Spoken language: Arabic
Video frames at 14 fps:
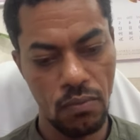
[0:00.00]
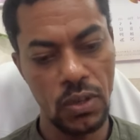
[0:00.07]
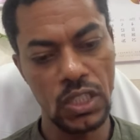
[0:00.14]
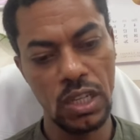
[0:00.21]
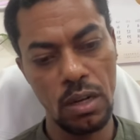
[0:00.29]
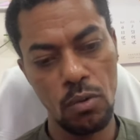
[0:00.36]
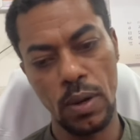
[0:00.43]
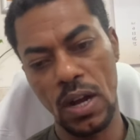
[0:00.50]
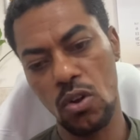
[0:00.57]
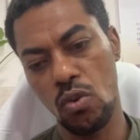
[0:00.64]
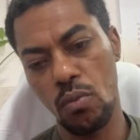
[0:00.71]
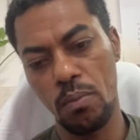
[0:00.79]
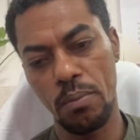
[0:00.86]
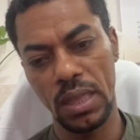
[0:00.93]
فشيلوا
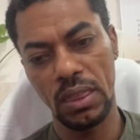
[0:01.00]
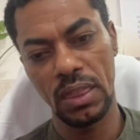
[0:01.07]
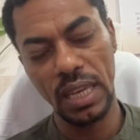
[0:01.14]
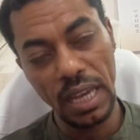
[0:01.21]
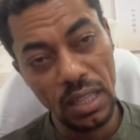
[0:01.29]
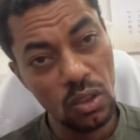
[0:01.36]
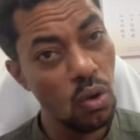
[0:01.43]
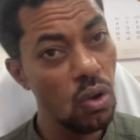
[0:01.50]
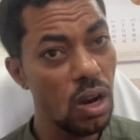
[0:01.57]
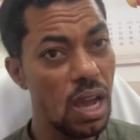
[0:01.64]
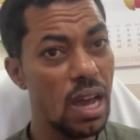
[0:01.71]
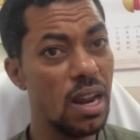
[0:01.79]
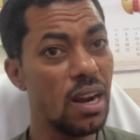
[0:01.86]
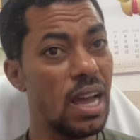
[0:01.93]
معاكم 200
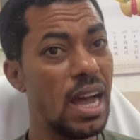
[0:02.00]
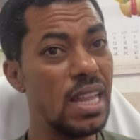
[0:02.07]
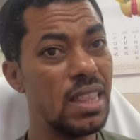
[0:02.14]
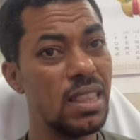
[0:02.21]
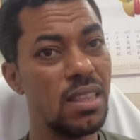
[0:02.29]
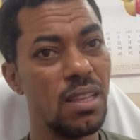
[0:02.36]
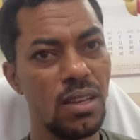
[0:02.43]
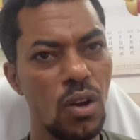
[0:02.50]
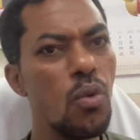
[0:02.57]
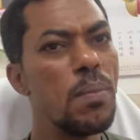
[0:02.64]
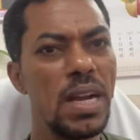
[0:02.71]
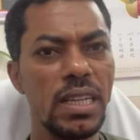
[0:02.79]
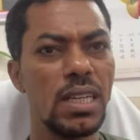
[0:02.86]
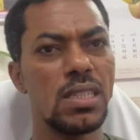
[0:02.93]
دولار لحد لو
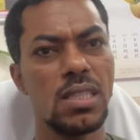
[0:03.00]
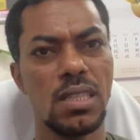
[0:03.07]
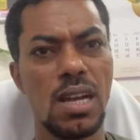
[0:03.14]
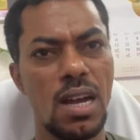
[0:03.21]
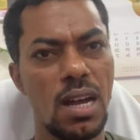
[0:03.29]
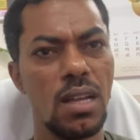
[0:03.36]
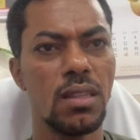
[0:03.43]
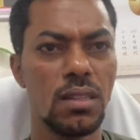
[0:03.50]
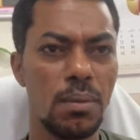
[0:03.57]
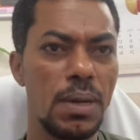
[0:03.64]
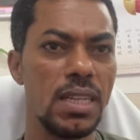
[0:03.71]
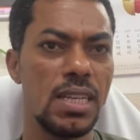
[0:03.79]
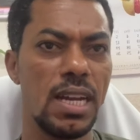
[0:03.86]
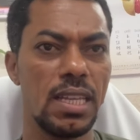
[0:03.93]
ما عندك استطاعه
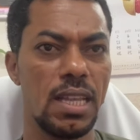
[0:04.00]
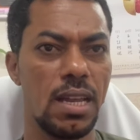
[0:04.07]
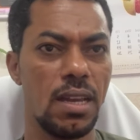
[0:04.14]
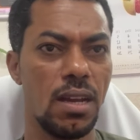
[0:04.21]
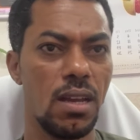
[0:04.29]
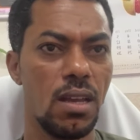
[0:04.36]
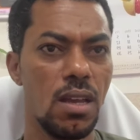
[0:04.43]
طبعا دي حاجه ثانيه